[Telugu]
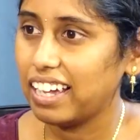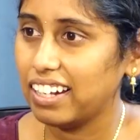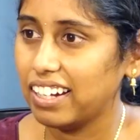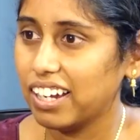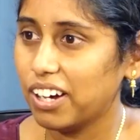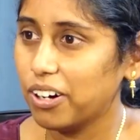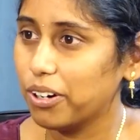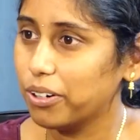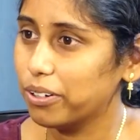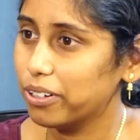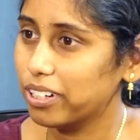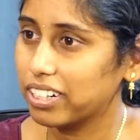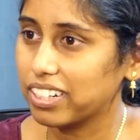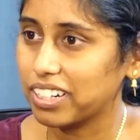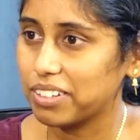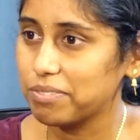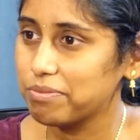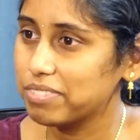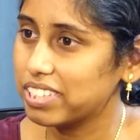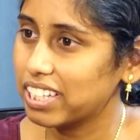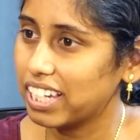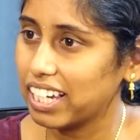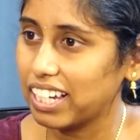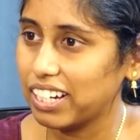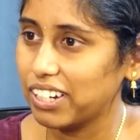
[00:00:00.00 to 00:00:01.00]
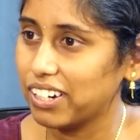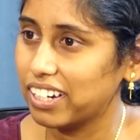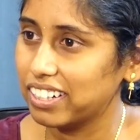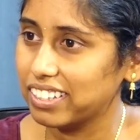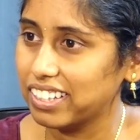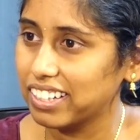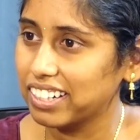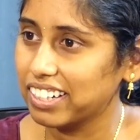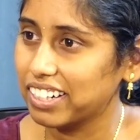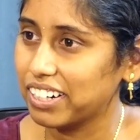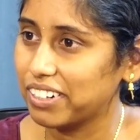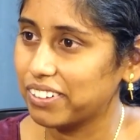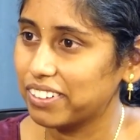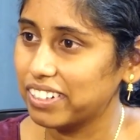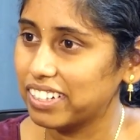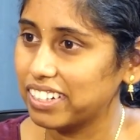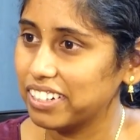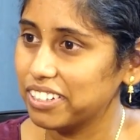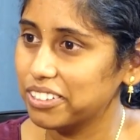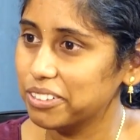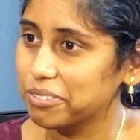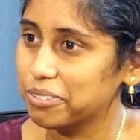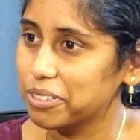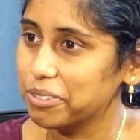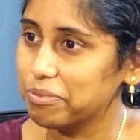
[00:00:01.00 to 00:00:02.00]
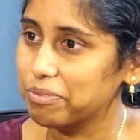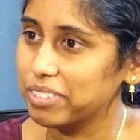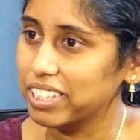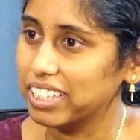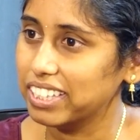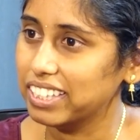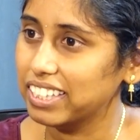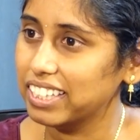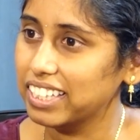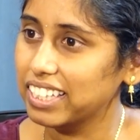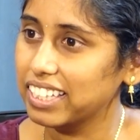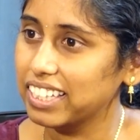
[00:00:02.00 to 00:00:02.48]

ఎలా ఓవర్కమ్ చేయాలో అర్థం కావట్లేదు మ్యామ్ దీన్ని